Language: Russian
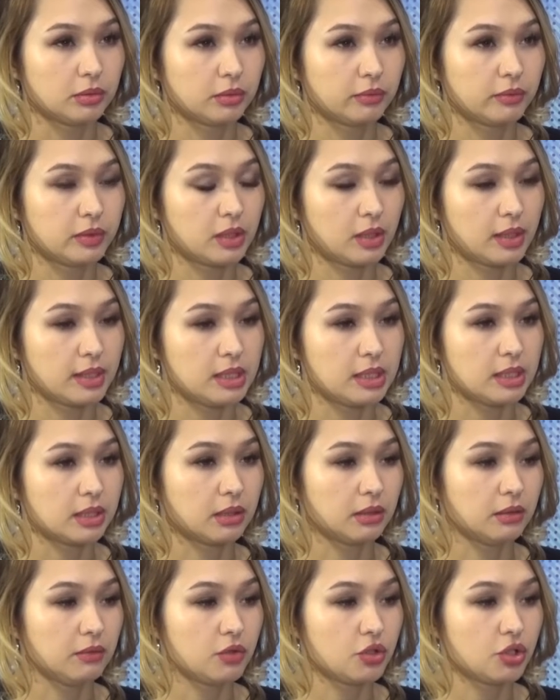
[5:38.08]

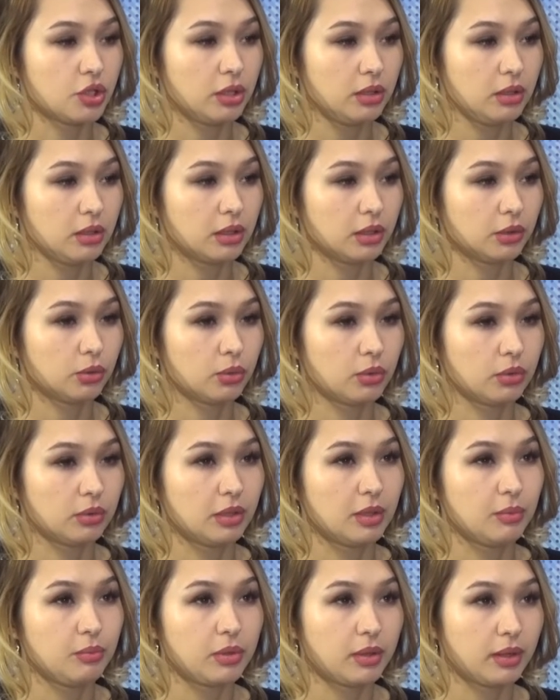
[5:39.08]
всероссийское движение, которое
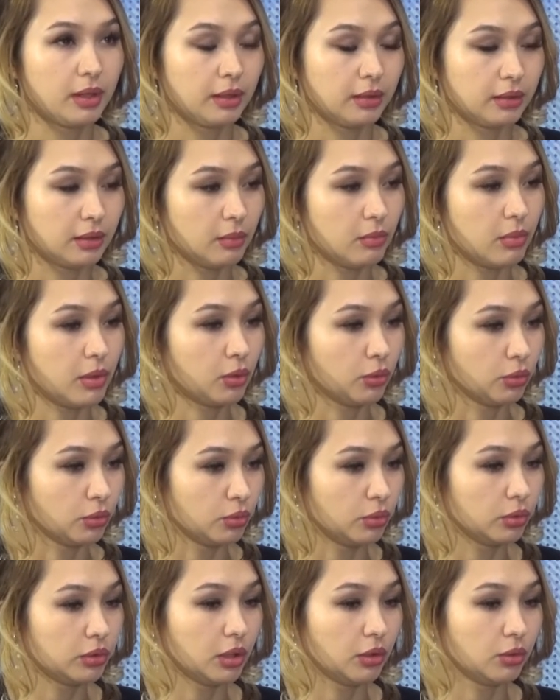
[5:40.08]
набирает оборот
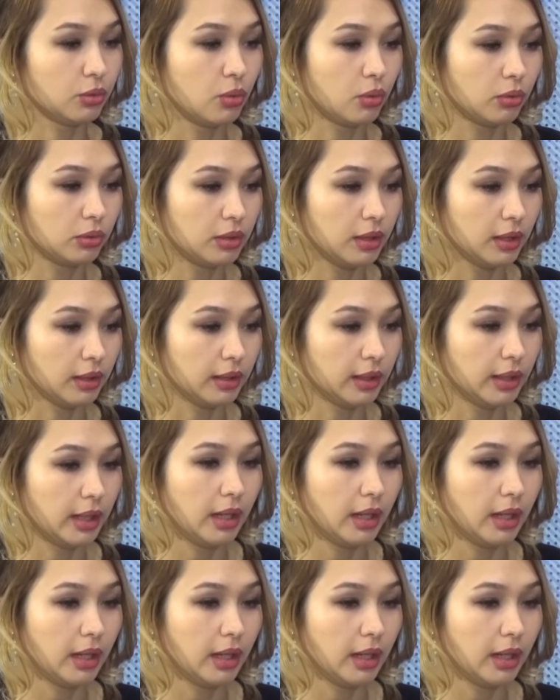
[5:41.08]
год от года,